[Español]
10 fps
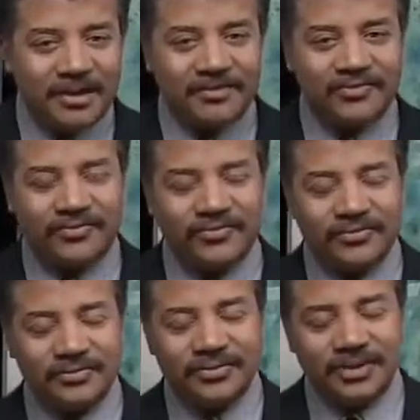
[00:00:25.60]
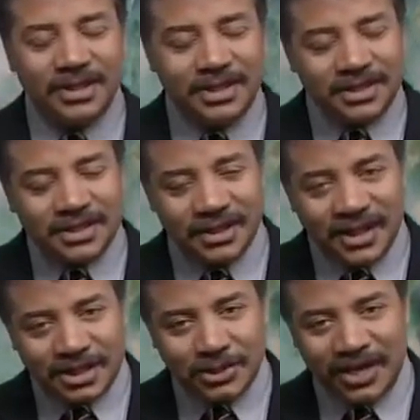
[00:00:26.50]
Una parte de nuestra
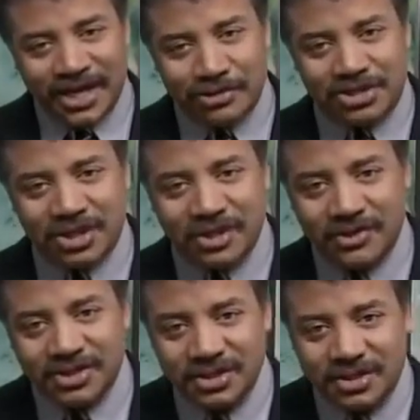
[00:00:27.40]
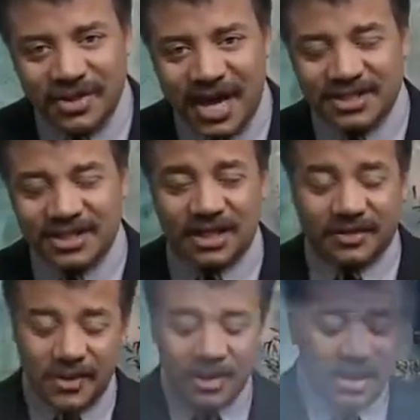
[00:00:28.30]
energía intelectual se cuestiona